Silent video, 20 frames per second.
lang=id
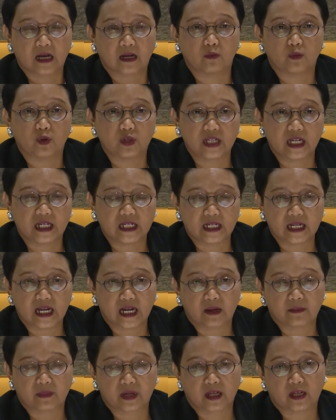Kemudian di
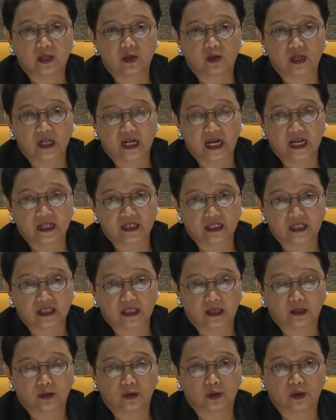dalam regional
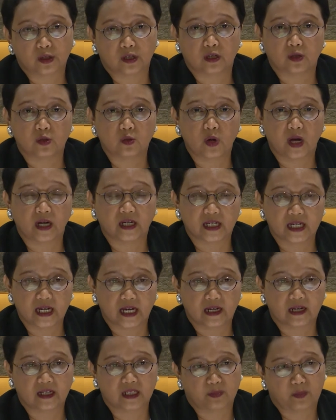arsitektur, kedua
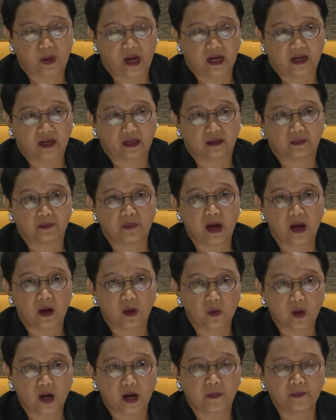negara sepakat
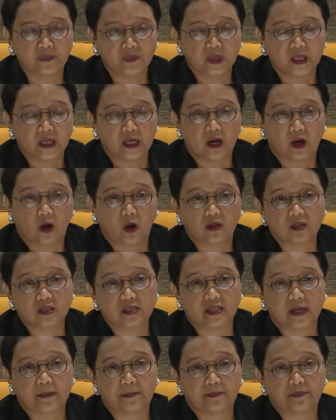bahwa
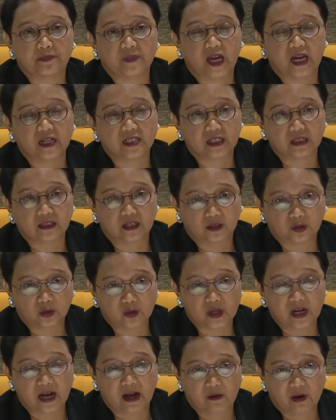konsep
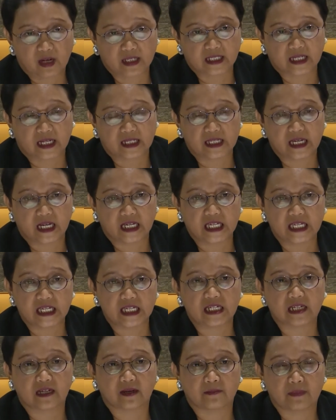arsitektur kawasan yang
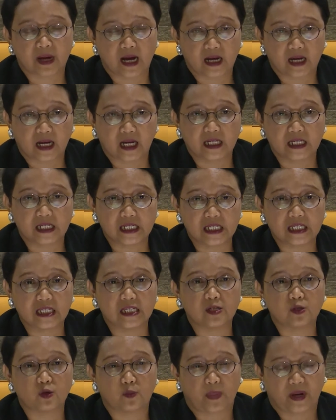ingin dikembangkan di
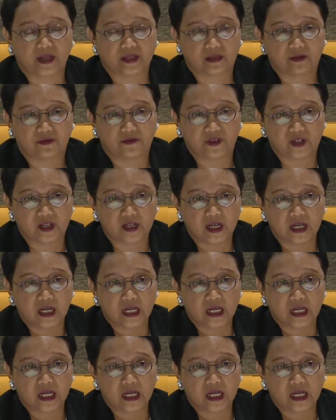Indo-Pasifik